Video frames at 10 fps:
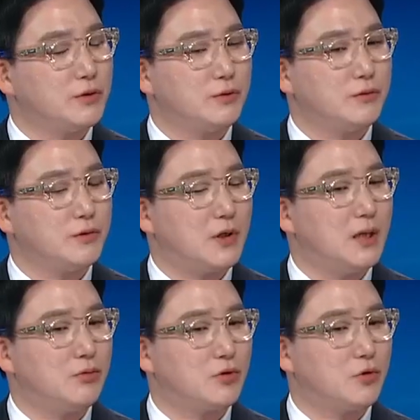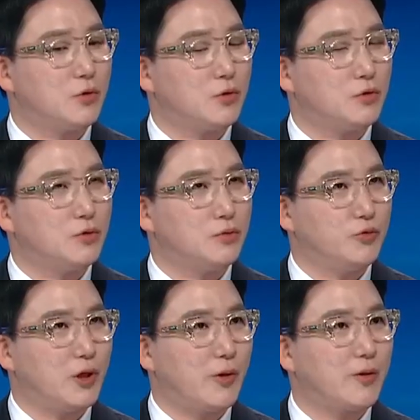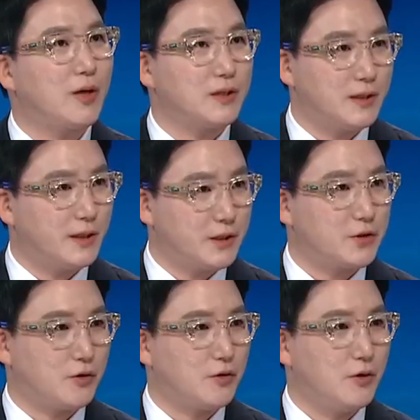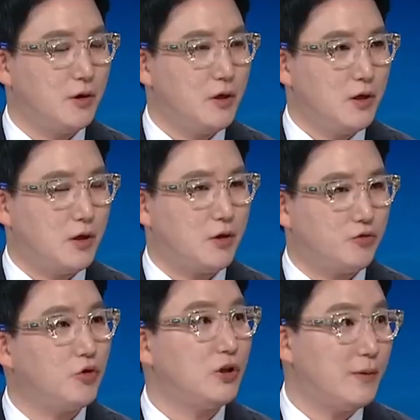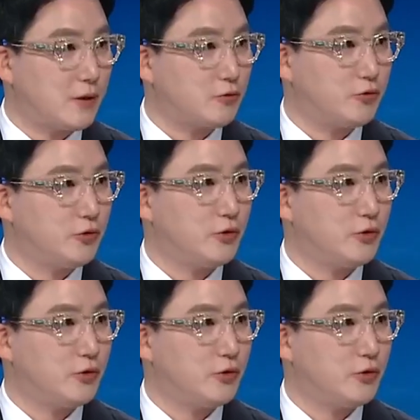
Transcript: 음, 전라북도 문화관광재단에서 어, 후원을 받고